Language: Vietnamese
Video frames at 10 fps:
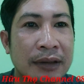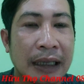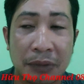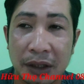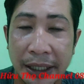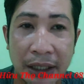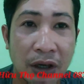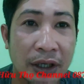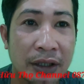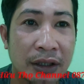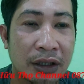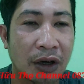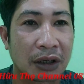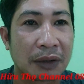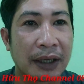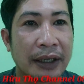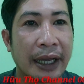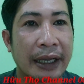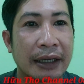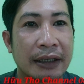làm từ thiện thôi còn cái vấn
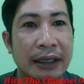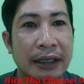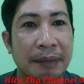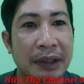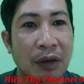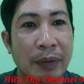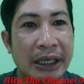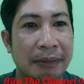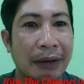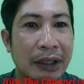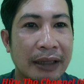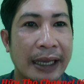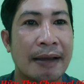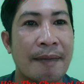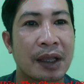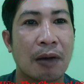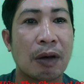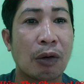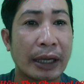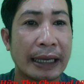đề thì mình không biết được bao nhiêu tiền cũng
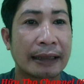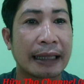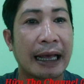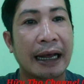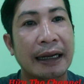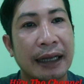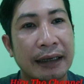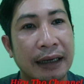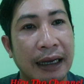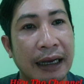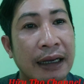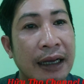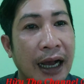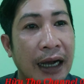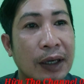đâu có thấy anh ta lên là à,